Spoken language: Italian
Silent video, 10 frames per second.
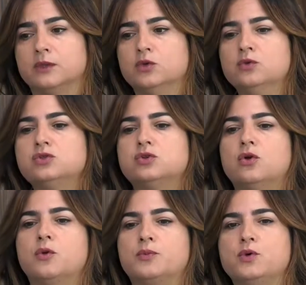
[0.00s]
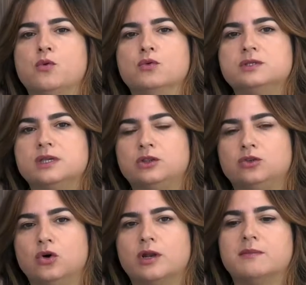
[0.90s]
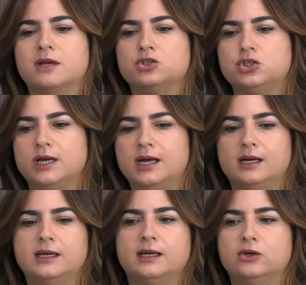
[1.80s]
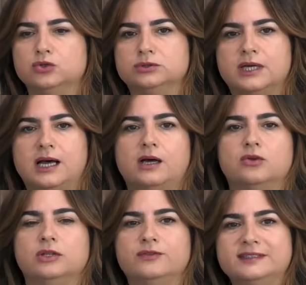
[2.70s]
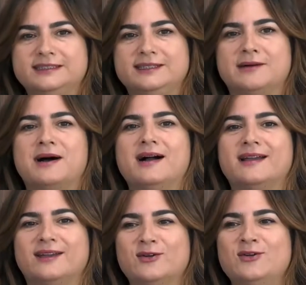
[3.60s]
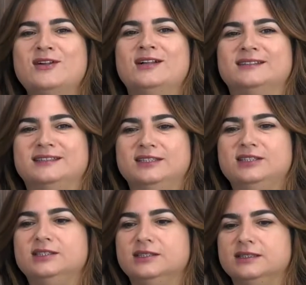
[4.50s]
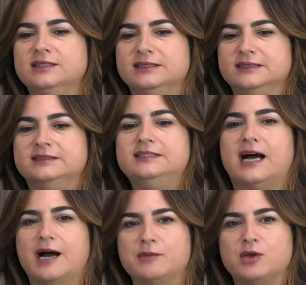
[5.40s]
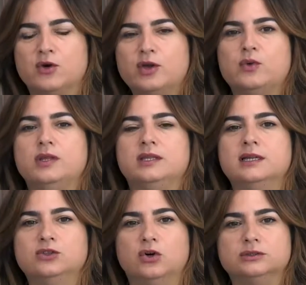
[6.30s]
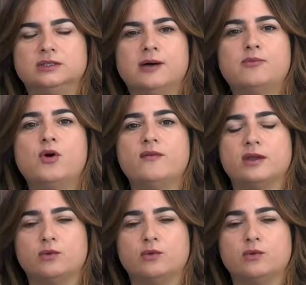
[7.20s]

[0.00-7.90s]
non solo più come un settore marginale, lontano, di fatica, ma anche no, di dinamico e quindi la donna può avere